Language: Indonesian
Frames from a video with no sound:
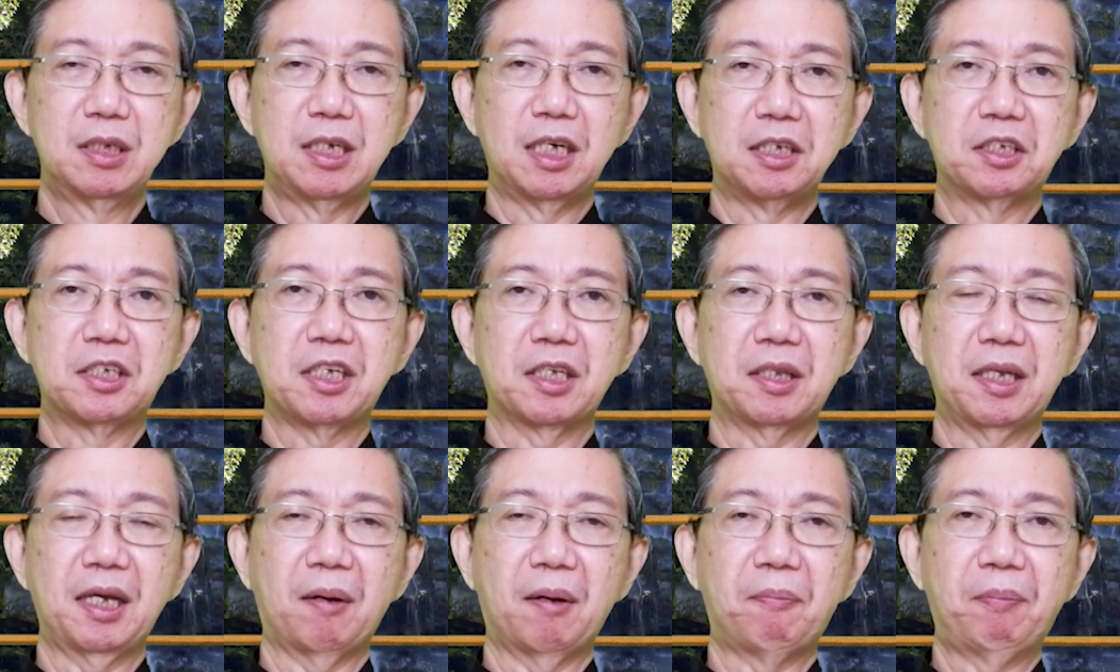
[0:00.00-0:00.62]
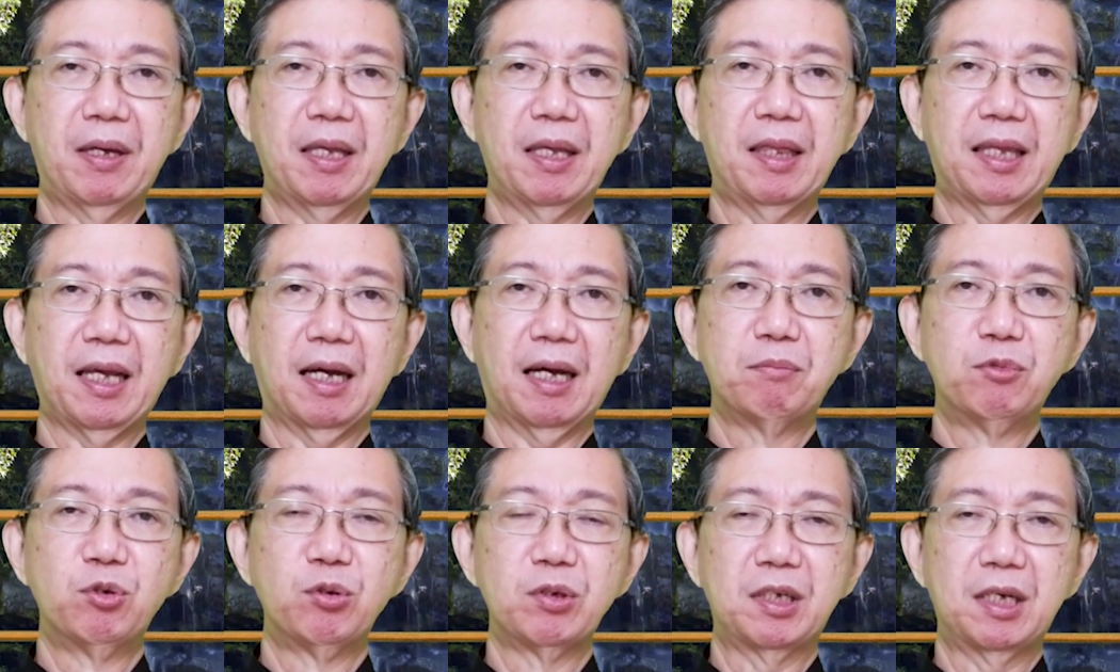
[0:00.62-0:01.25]
dan setiap
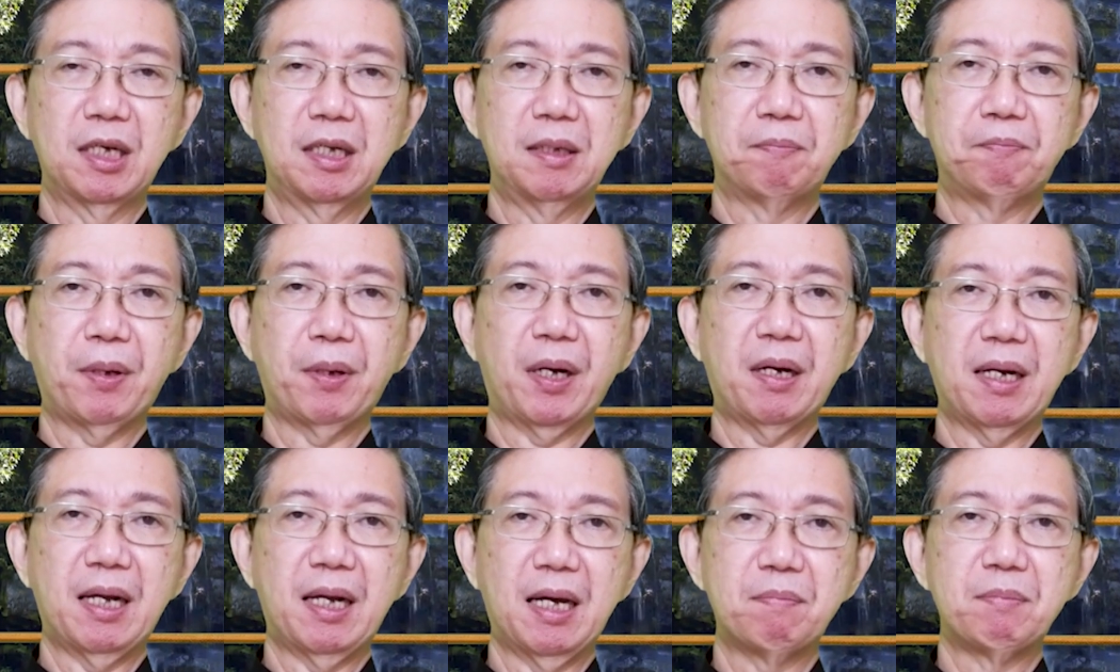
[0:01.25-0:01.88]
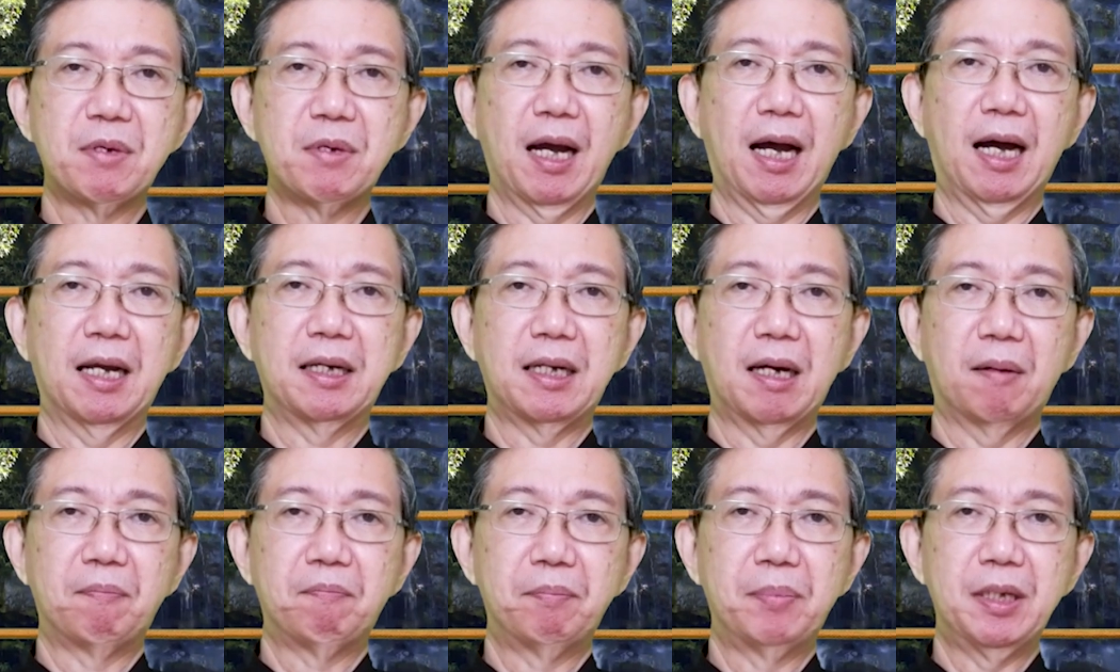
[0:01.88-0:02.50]
kita mungkin pernah
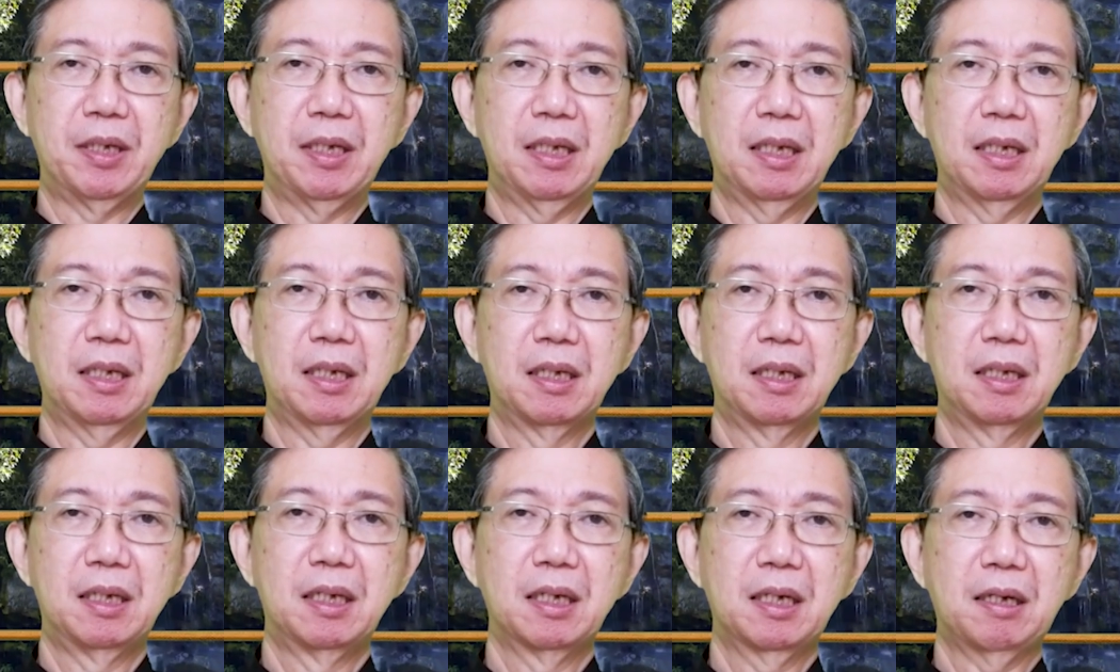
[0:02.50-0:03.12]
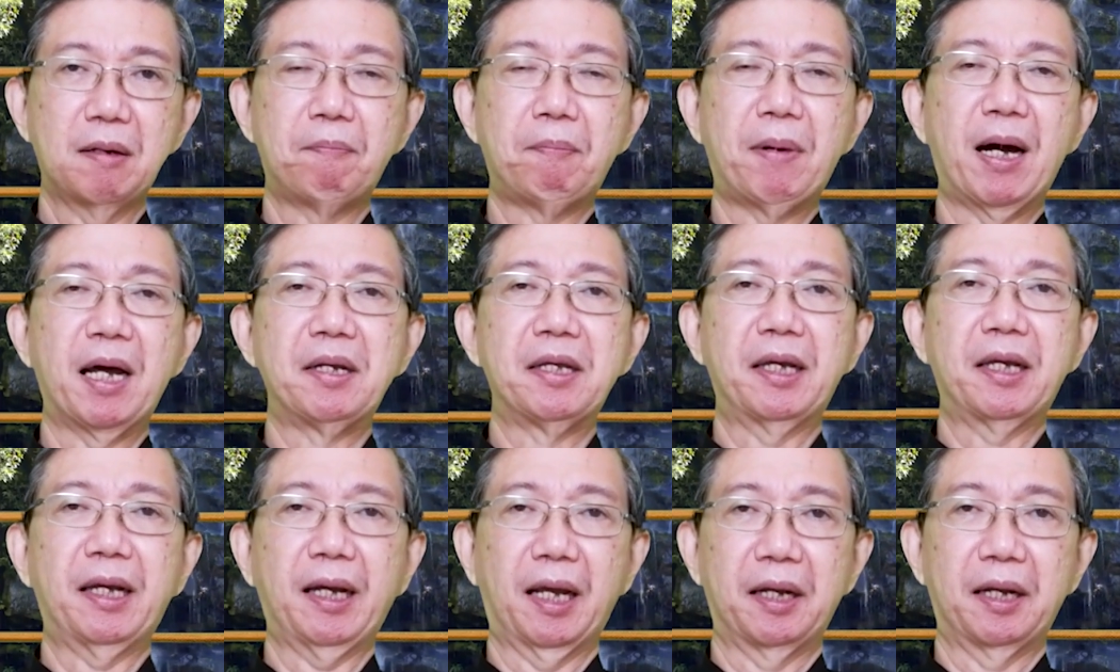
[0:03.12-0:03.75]
menghadapi
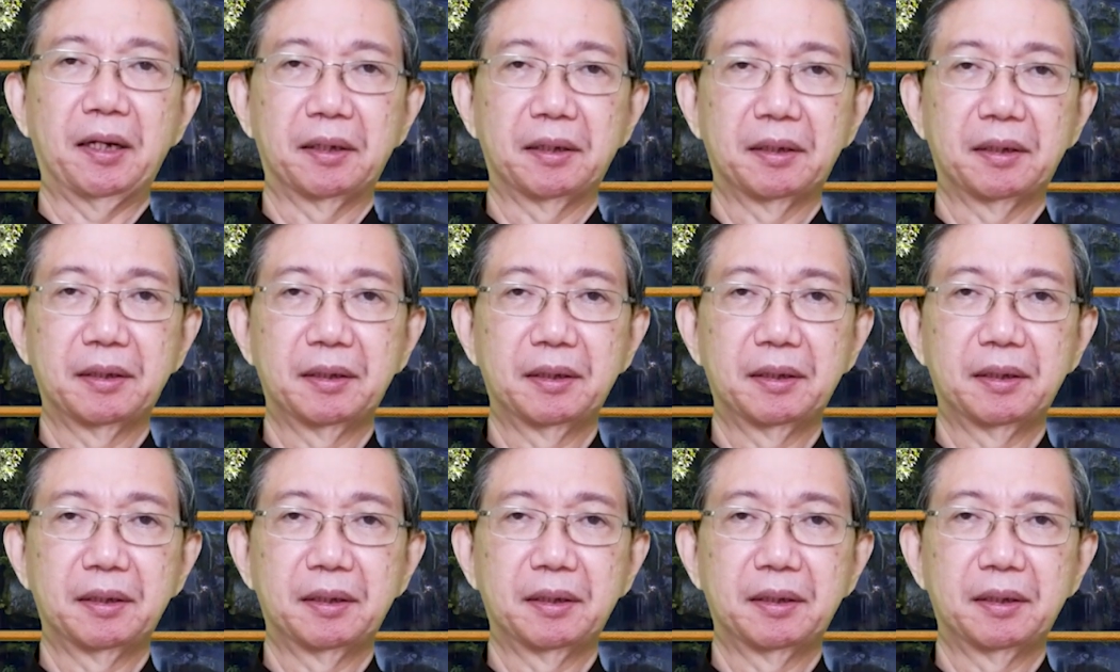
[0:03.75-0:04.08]
kepanikan.